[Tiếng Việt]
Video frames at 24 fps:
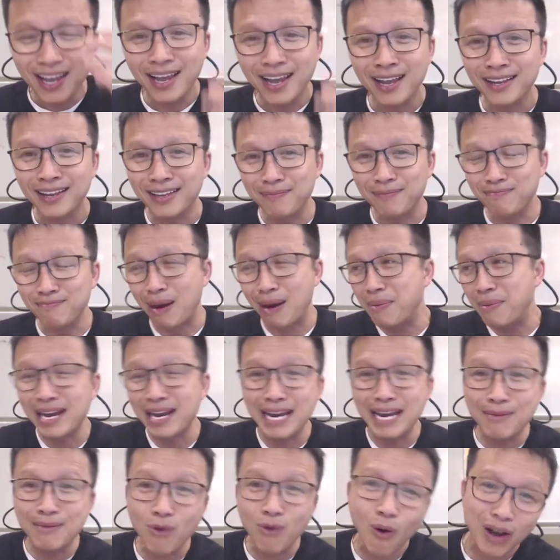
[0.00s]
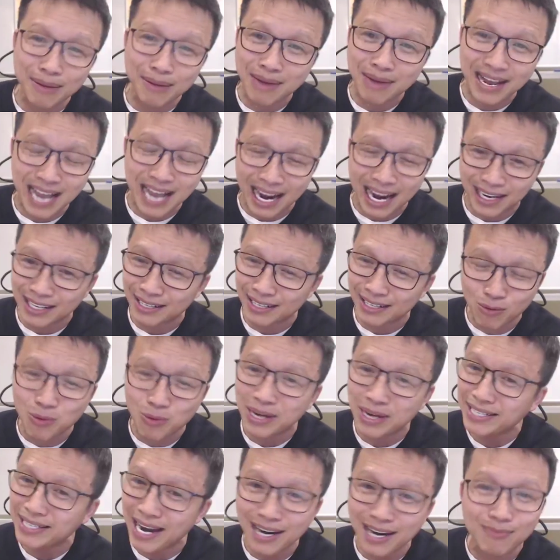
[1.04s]
Mà bây giờ đi mua cái máy giặt đó, mua máy
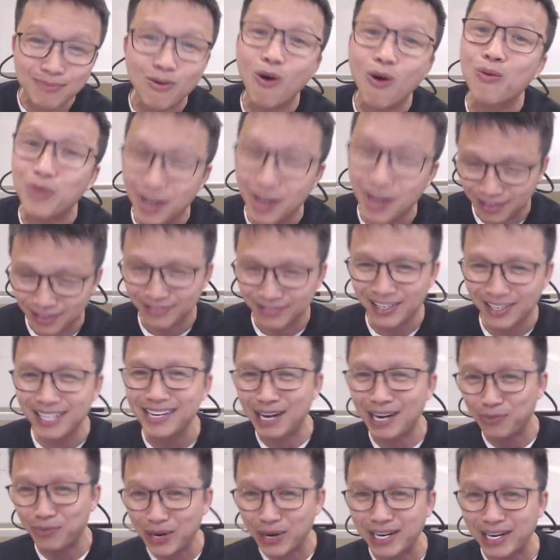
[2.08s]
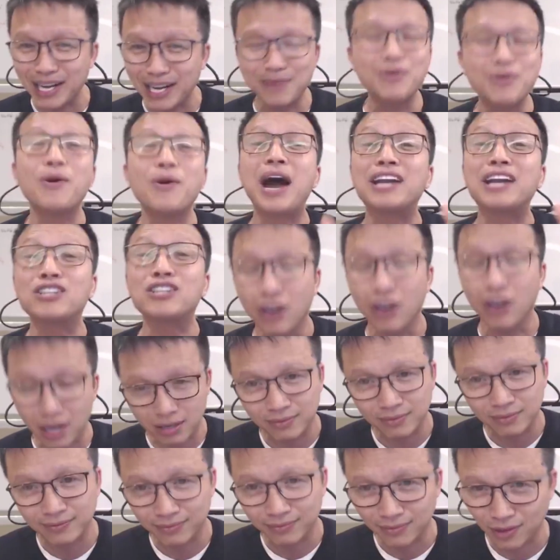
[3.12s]
sấy nó mua không được. Thế thì anh quyết định anh sửa.
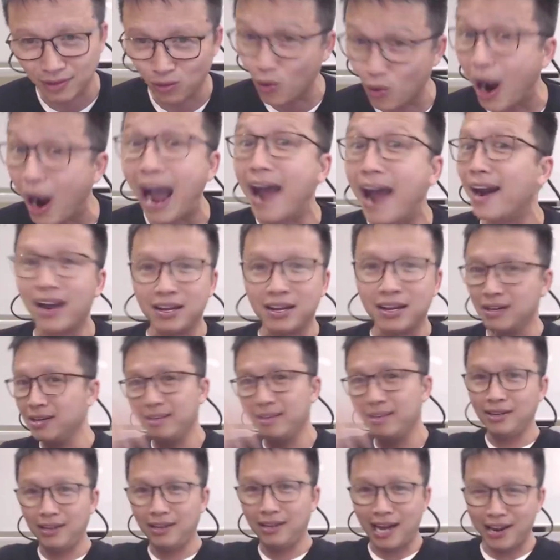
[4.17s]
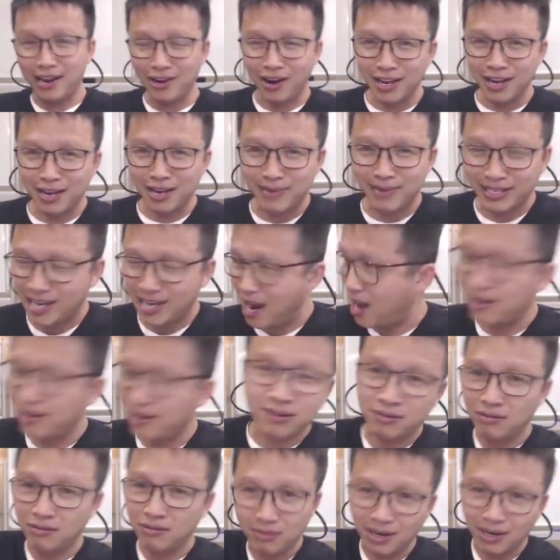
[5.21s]
Quê rồi, anh nói với bà xã anh,
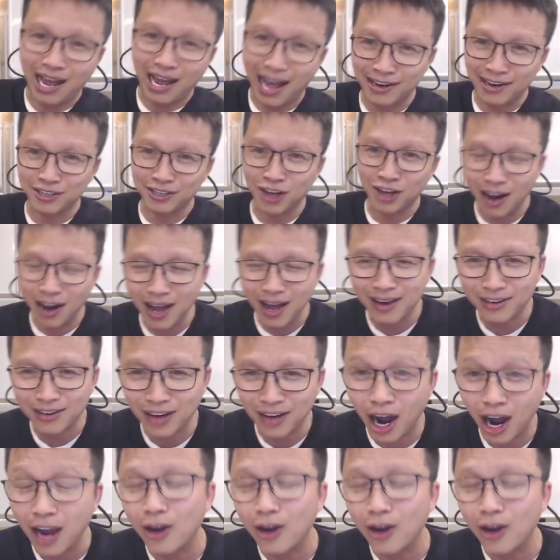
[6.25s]
anh sửa rồi.